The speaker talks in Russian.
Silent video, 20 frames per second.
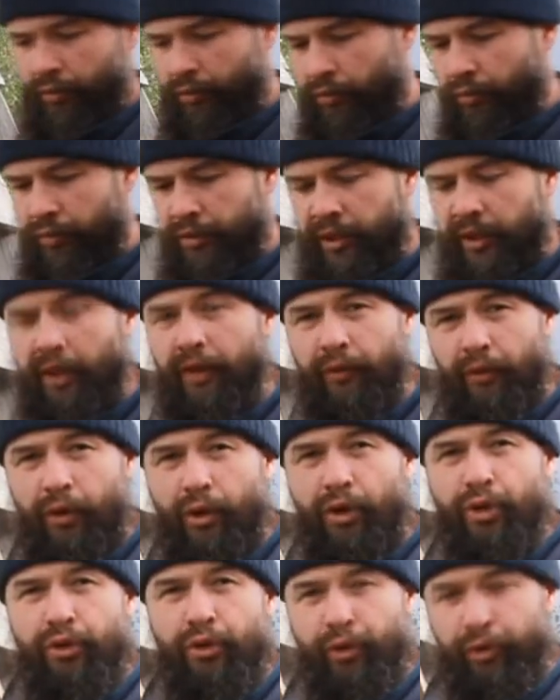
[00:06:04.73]
э, установлю
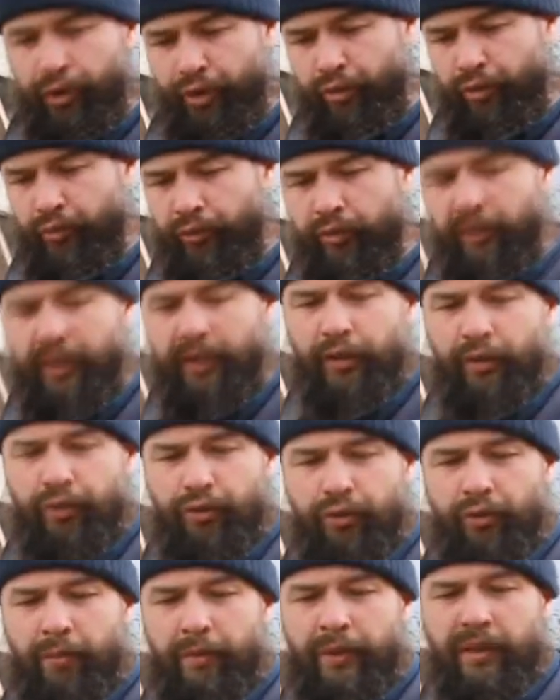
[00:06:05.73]
решеточку, ну для того,
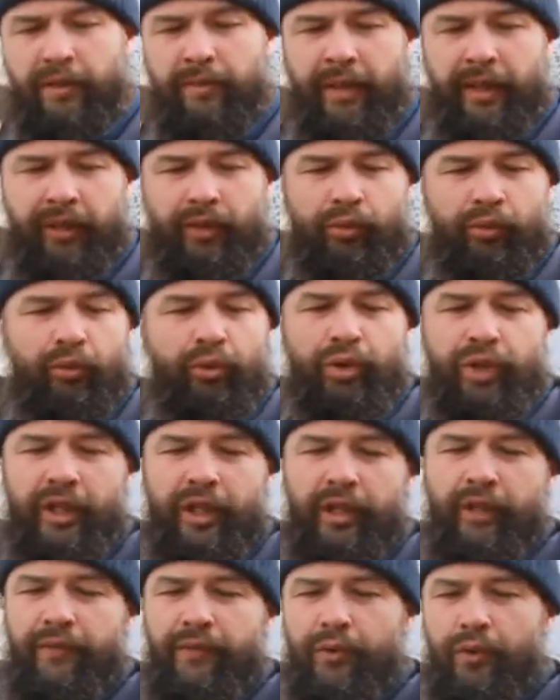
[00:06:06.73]
чтобы понимать, тут
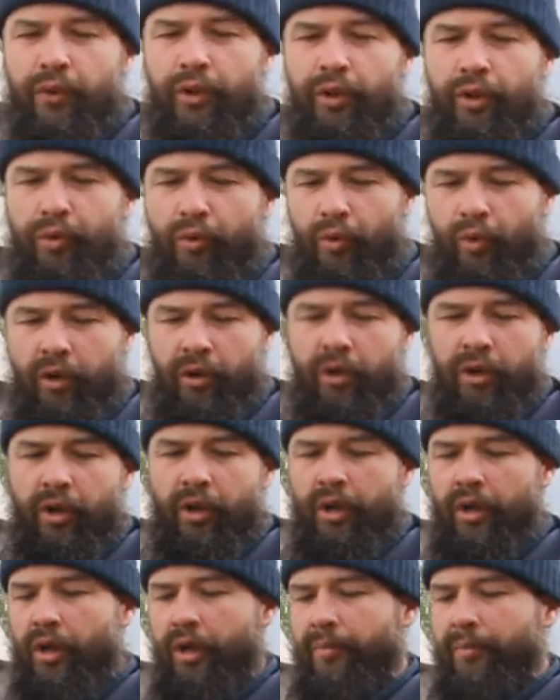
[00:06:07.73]
тоже все легко.
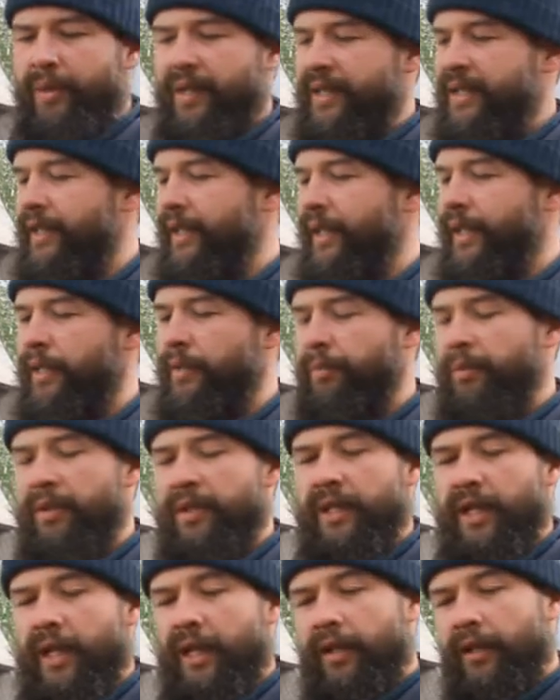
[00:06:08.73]
Пазы есть
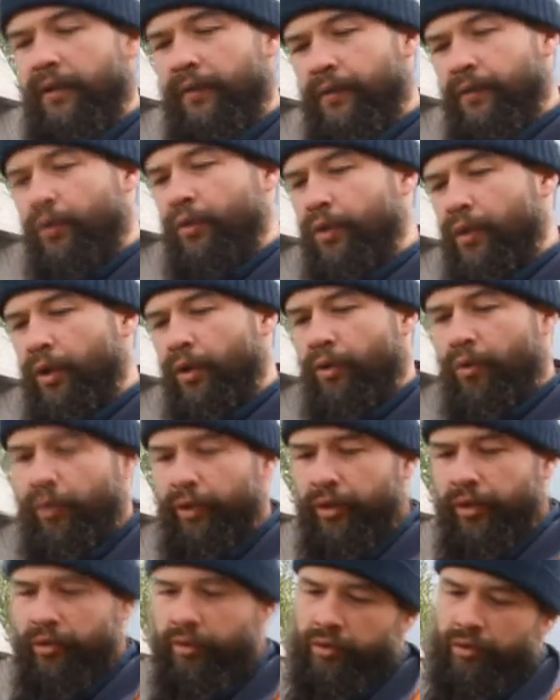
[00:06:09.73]
специальные, все
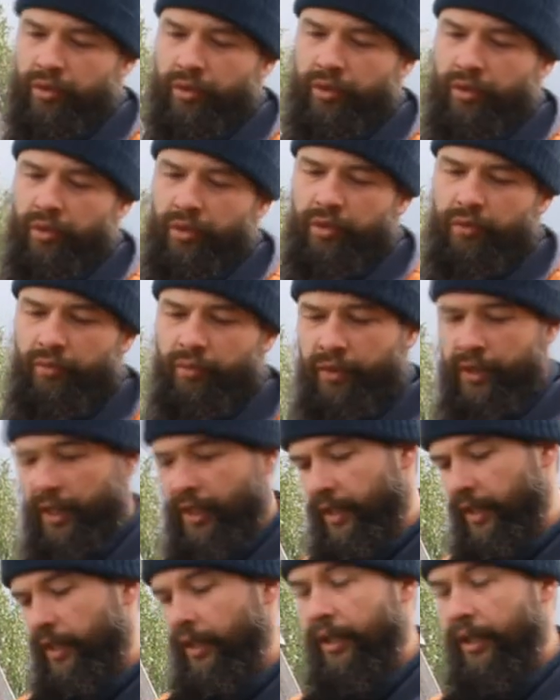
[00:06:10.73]
заходит. Вот, раз